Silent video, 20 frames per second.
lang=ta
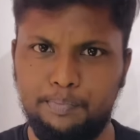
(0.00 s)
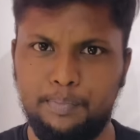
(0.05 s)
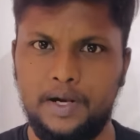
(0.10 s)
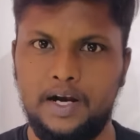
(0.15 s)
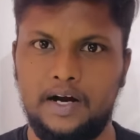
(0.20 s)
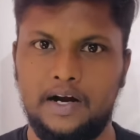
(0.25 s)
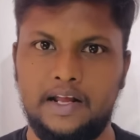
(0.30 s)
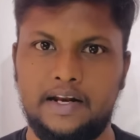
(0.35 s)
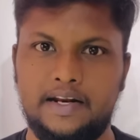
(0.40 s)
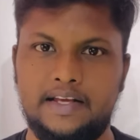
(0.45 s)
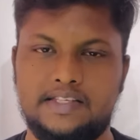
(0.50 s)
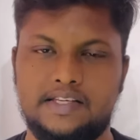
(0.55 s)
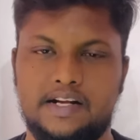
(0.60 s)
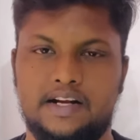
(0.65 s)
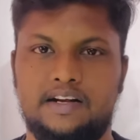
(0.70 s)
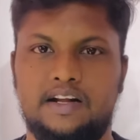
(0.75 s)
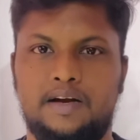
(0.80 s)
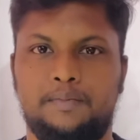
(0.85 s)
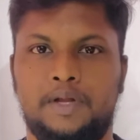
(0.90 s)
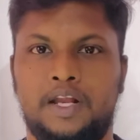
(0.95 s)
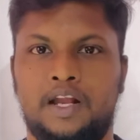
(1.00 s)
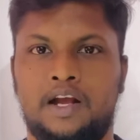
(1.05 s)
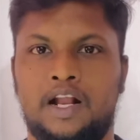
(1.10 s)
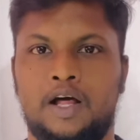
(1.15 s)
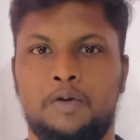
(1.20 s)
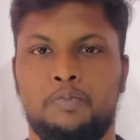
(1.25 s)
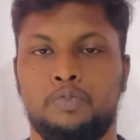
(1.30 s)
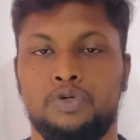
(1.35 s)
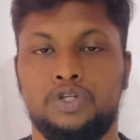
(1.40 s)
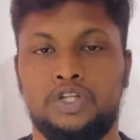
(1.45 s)
சிம்பிளான ரீசன் என்ன அப்படின்னா
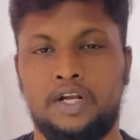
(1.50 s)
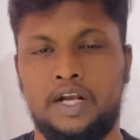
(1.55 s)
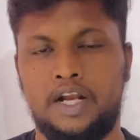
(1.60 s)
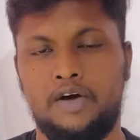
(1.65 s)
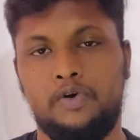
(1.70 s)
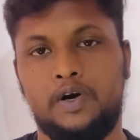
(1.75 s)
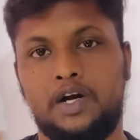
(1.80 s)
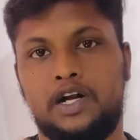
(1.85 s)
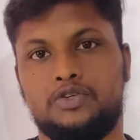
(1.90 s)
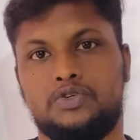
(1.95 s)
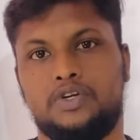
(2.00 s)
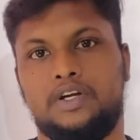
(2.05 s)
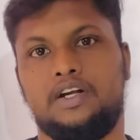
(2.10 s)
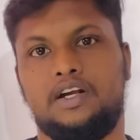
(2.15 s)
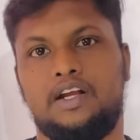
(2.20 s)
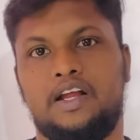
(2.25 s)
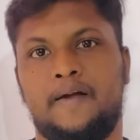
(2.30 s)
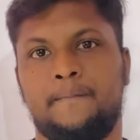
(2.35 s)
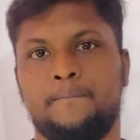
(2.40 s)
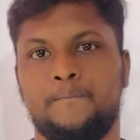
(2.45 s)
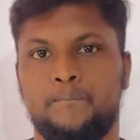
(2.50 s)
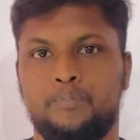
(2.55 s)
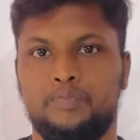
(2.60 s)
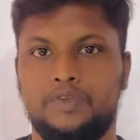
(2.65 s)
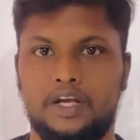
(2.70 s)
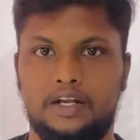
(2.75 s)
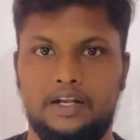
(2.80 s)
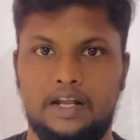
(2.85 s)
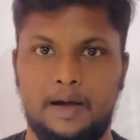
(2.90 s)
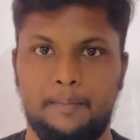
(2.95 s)
நான் முதல்ல உங்ககிட்ட சொன்னேன்ல
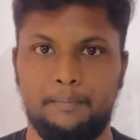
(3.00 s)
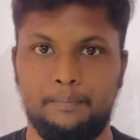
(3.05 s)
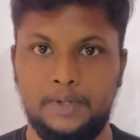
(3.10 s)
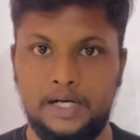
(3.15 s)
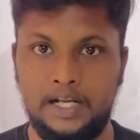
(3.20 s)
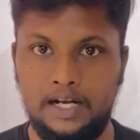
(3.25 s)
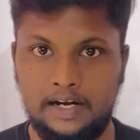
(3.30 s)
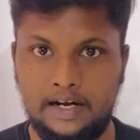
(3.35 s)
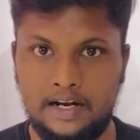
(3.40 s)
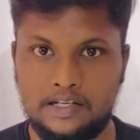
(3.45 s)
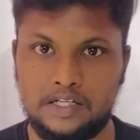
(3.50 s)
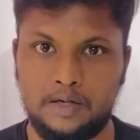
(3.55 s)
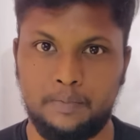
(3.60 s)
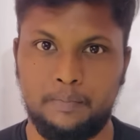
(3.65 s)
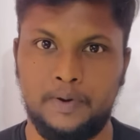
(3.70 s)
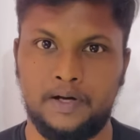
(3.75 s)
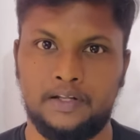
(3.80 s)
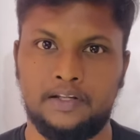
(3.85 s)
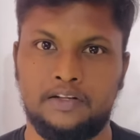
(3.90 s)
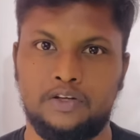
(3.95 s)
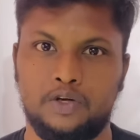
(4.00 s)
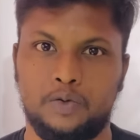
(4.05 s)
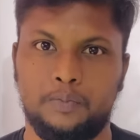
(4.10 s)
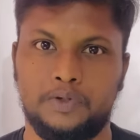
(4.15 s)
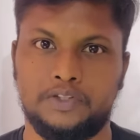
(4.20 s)
நான் மிடில் கிளாஸில் பிறந்ததுக்கு ரொம்ப